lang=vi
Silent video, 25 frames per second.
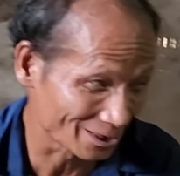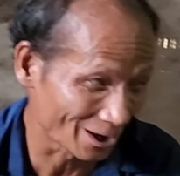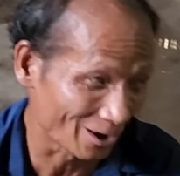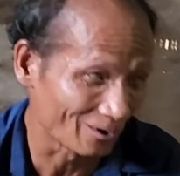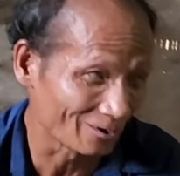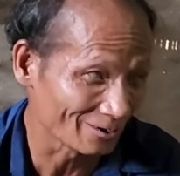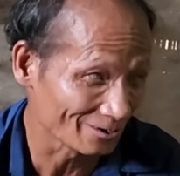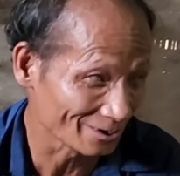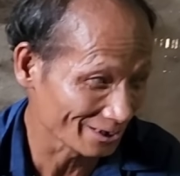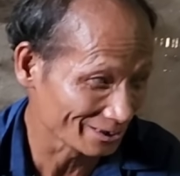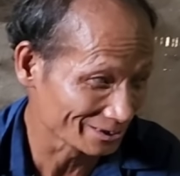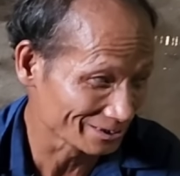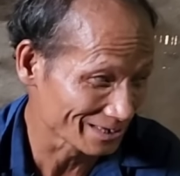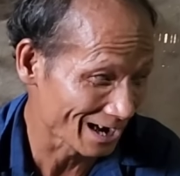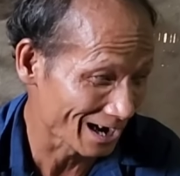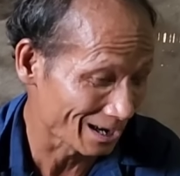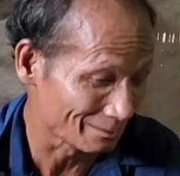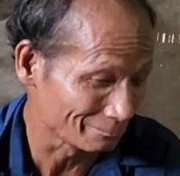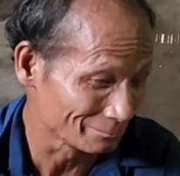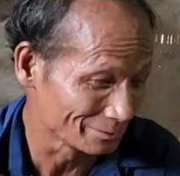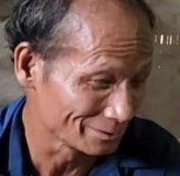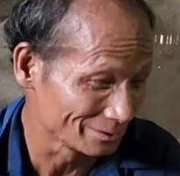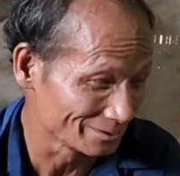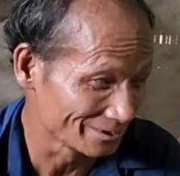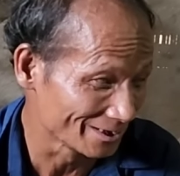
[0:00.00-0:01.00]
xấu là nhà
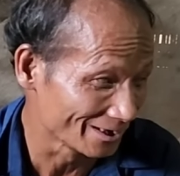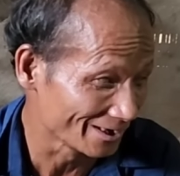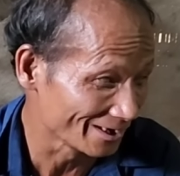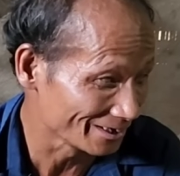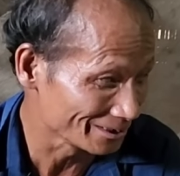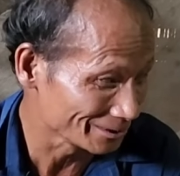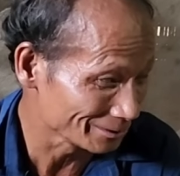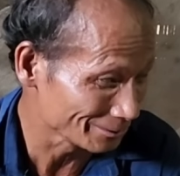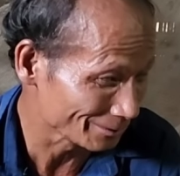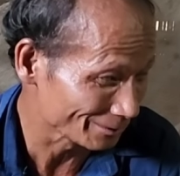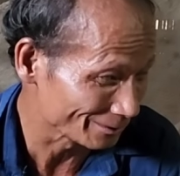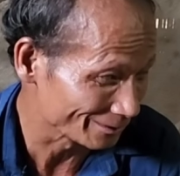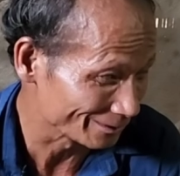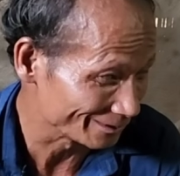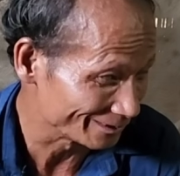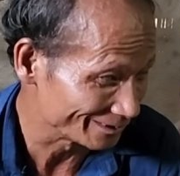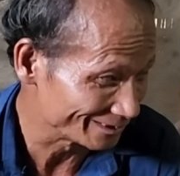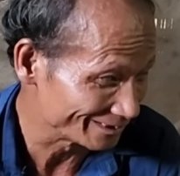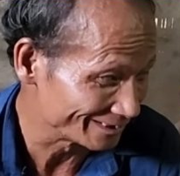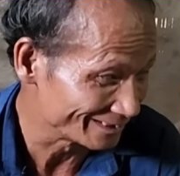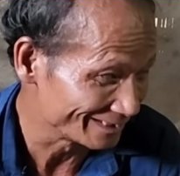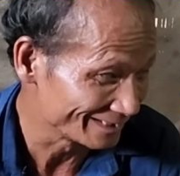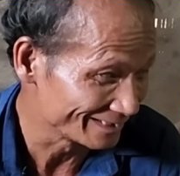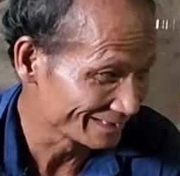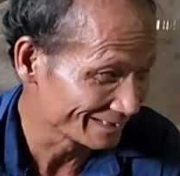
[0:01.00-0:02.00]
mình đây rồi
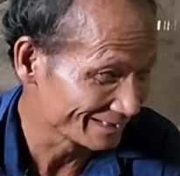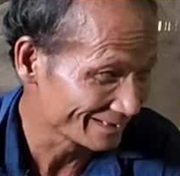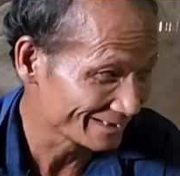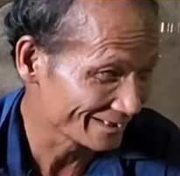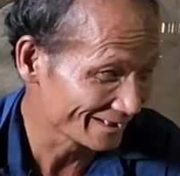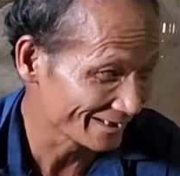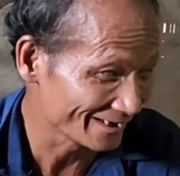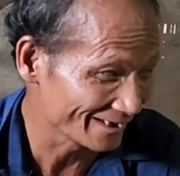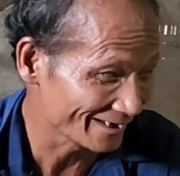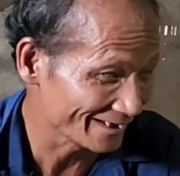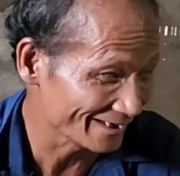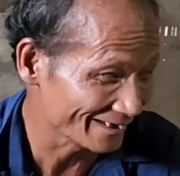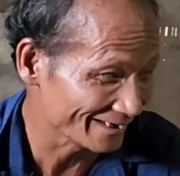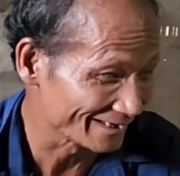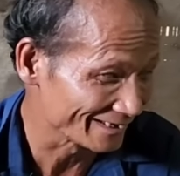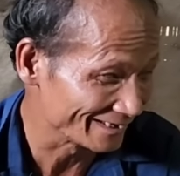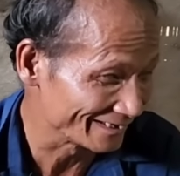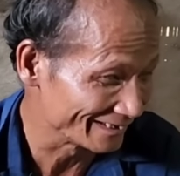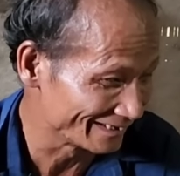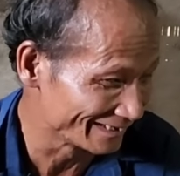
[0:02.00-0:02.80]
đúng rồi đây.